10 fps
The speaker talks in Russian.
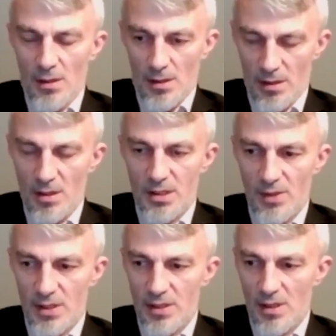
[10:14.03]
И
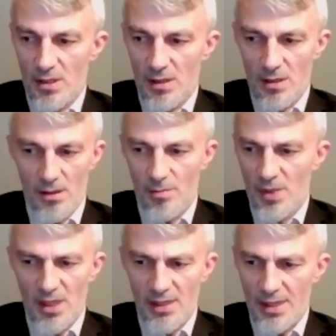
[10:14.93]
действительно
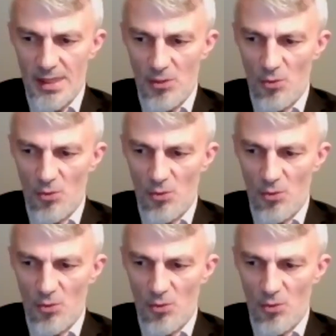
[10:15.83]
были такие